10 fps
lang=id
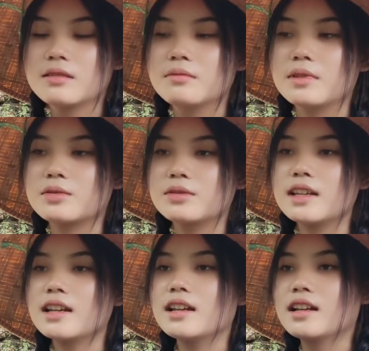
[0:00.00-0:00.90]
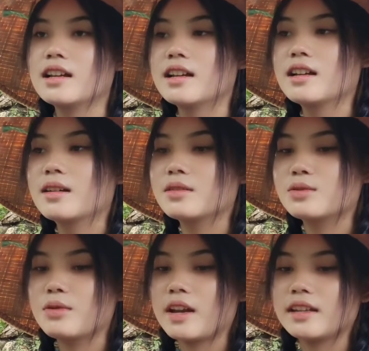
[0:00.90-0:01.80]
Maksudnya
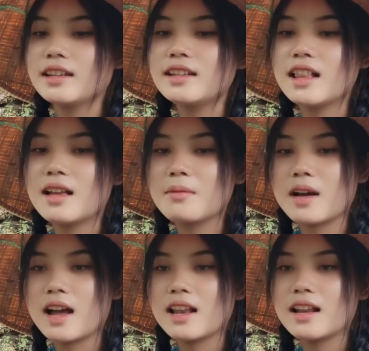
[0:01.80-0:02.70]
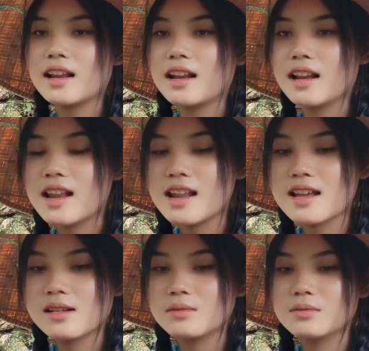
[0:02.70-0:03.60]
cueknya dalam hal
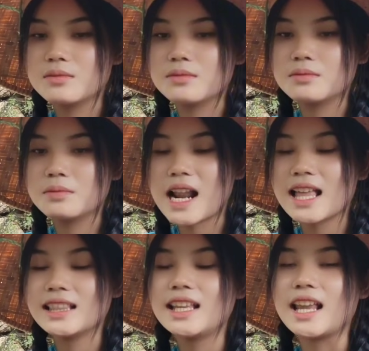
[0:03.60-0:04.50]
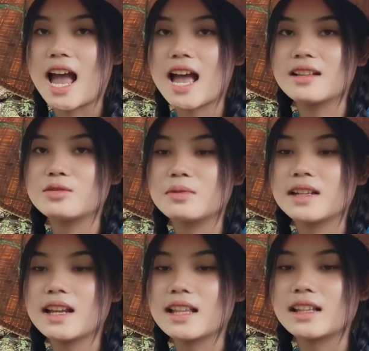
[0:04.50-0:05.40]
perhatian,
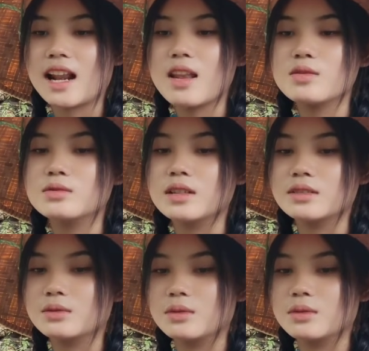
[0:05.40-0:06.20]
cuman nggak terlalu gitu.